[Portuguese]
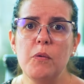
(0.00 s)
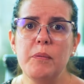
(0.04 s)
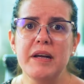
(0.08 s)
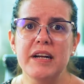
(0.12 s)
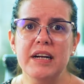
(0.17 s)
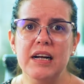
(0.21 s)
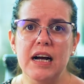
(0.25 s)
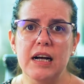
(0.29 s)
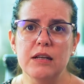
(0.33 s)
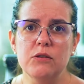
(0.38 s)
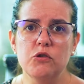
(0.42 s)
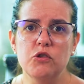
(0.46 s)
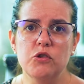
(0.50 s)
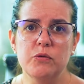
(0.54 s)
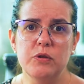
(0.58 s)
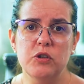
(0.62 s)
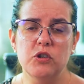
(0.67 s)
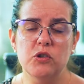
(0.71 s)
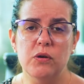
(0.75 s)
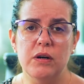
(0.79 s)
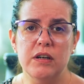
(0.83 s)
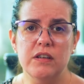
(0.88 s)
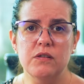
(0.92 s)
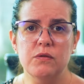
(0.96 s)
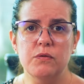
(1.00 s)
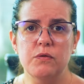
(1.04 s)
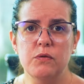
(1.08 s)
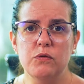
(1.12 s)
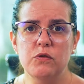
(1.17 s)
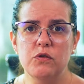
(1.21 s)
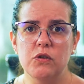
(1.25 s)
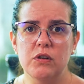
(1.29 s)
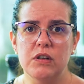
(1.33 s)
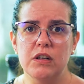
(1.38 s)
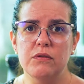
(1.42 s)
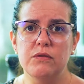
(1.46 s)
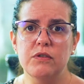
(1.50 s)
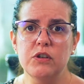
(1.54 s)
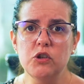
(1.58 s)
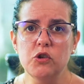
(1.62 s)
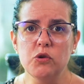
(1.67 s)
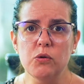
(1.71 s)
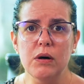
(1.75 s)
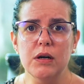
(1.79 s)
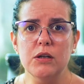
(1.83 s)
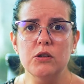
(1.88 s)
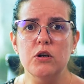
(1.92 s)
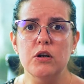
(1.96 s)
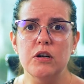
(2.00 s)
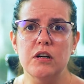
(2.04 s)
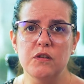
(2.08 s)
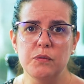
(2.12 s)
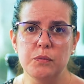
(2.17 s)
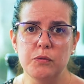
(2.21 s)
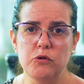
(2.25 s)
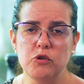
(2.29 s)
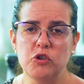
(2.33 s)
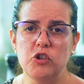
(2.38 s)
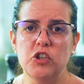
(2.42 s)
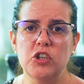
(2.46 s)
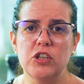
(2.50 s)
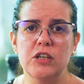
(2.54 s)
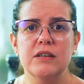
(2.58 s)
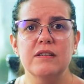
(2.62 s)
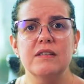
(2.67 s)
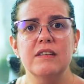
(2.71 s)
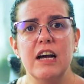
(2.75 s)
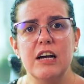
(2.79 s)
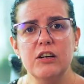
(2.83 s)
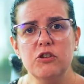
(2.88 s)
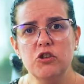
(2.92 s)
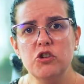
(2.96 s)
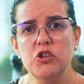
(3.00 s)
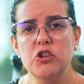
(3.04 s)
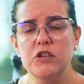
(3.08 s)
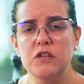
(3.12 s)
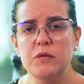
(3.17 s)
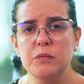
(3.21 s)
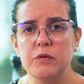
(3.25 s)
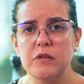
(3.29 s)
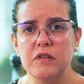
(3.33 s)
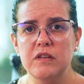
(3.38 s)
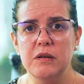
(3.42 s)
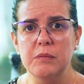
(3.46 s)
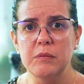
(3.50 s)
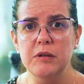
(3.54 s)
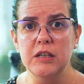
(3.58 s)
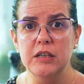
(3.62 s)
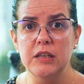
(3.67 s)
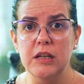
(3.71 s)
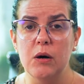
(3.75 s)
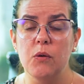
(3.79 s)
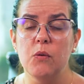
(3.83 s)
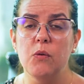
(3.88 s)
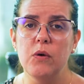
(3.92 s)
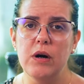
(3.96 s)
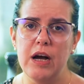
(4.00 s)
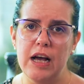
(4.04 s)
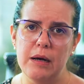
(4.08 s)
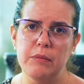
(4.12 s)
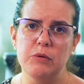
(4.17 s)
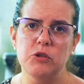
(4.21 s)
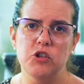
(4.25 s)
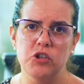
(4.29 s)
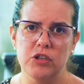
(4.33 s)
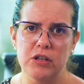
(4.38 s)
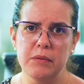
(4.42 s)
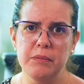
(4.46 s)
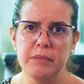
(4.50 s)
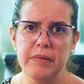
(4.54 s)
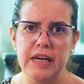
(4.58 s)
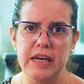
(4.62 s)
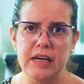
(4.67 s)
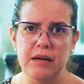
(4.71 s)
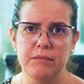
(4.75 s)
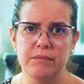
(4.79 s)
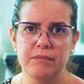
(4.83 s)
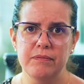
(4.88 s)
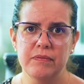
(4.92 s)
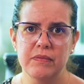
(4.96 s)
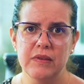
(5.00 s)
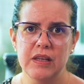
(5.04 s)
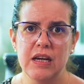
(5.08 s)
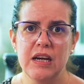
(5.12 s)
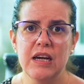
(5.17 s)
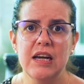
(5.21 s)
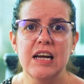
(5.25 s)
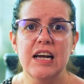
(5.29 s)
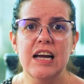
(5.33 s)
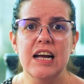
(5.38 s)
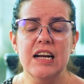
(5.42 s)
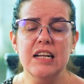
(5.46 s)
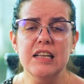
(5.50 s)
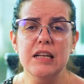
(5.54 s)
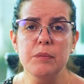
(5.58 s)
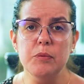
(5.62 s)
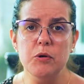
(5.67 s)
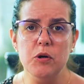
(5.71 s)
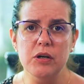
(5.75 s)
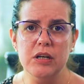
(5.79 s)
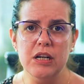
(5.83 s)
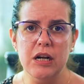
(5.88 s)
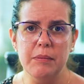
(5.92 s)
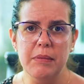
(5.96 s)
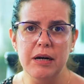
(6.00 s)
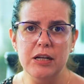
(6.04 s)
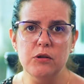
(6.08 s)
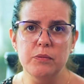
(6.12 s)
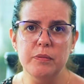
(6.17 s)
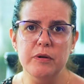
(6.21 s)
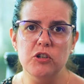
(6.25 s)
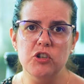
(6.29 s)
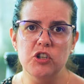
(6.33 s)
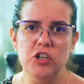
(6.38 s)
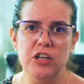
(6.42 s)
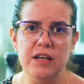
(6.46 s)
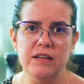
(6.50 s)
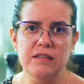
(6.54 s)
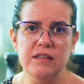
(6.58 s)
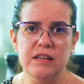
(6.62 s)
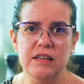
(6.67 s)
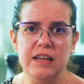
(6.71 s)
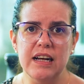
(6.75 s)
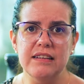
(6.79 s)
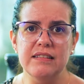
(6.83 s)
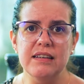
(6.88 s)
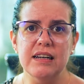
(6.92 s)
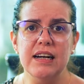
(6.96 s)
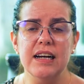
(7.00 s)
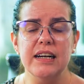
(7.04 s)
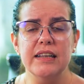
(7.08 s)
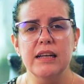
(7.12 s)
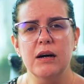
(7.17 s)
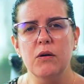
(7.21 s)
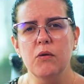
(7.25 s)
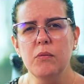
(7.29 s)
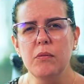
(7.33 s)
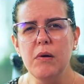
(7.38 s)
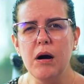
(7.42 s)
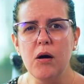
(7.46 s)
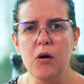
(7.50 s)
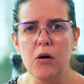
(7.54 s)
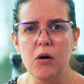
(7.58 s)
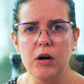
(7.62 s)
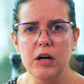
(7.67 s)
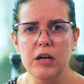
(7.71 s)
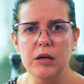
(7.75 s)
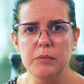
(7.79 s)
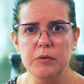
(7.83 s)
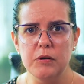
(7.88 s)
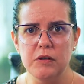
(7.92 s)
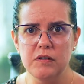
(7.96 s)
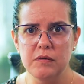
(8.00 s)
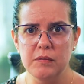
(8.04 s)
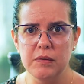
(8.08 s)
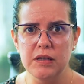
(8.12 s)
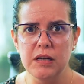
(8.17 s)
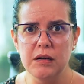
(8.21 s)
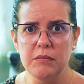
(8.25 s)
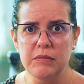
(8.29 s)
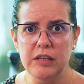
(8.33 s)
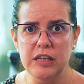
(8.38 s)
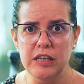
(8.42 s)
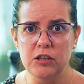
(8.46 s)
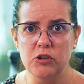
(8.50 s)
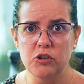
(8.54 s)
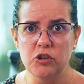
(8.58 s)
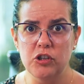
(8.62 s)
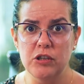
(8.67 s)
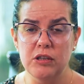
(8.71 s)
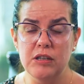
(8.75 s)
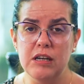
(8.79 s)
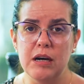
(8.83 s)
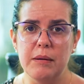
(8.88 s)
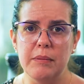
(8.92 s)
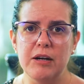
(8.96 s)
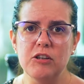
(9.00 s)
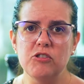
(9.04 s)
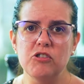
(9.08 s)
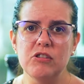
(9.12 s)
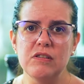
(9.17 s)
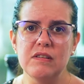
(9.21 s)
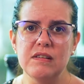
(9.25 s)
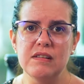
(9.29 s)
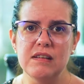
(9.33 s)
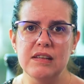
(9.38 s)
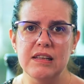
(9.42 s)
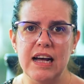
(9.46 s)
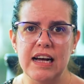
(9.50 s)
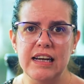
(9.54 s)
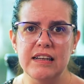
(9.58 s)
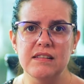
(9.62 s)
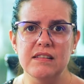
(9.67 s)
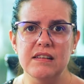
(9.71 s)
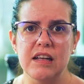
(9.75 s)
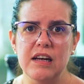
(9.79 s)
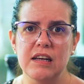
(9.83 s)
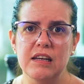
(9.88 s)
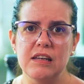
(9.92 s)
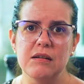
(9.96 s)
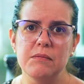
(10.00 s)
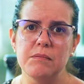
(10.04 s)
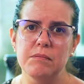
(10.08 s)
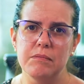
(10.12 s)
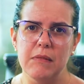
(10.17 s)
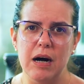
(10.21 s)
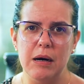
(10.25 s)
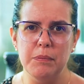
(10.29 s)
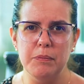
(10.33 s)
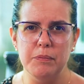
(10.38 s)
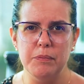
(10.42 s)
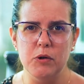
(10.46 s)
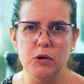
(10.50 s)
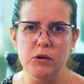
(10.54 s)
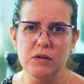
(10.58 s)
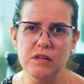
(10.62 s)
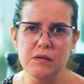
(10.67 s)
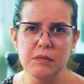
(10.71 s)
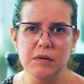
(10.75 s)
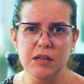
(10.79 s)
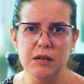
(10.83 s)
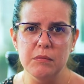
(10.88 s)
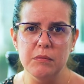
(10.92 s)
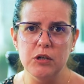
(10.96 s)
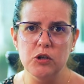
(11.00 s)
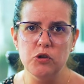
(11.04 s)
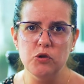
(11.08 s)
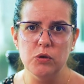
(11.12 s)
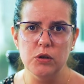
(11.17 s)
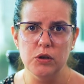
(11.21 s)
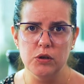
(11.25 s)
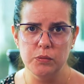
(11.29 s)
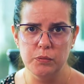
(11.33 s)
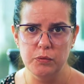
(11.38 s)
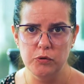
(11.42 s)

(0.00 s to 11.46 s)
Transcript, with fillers: o mercado de bitcoins funciona 24 horas por dia, 7 dias por semana, o Rabbit também. Ele está programado para gerar sinais a cada uma hora aproximadamente, e a média de sinais está em aproximadamente 8